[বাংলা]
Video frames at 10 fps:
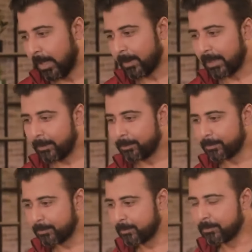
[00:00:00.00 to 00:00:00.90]
আমাকে
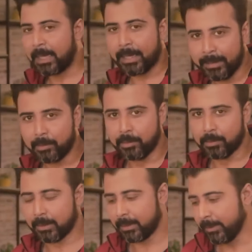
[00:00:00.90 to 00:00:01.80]
মারাই হলো
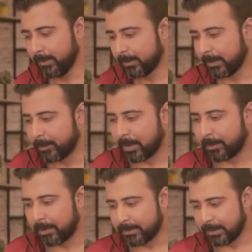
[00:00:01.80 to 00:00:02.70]
আর কি এবং
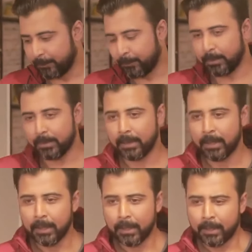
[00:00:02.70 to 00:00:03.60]
আমার সেলফোন
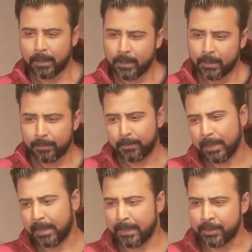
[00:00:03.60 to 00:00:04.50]

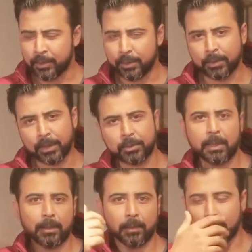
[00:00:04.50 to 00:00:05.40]
মানে ইনজুর্ড করে
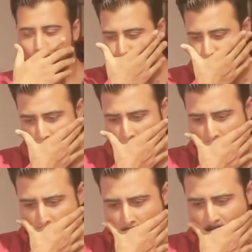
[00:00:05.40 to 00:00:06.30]
চলে গেল না
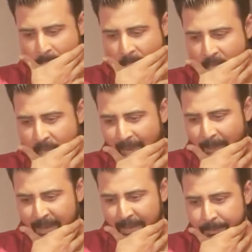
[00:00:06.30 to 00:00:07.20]
তো
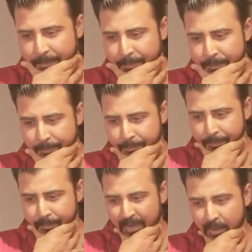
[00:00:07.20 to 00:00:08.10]
আমি
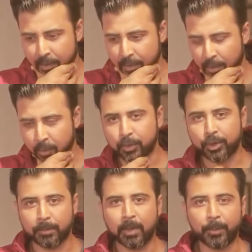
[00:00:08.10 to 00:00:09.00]
যতটুকু
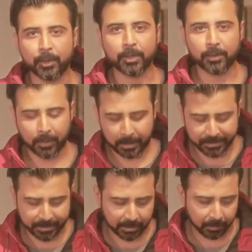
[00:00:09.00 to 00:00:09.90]
সম্ভব প্রতিহত
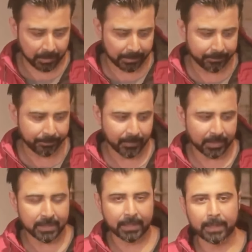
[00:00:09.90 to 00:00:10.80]
করার চেষ্টা করলাম
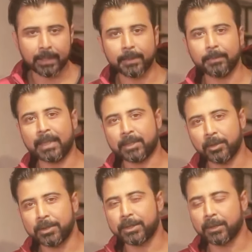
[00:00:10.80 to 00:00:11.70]
নিজেকে
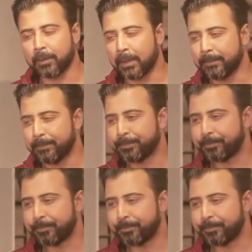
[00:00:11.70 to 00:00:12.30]
বাঁচানোর চেষ্টা করলাম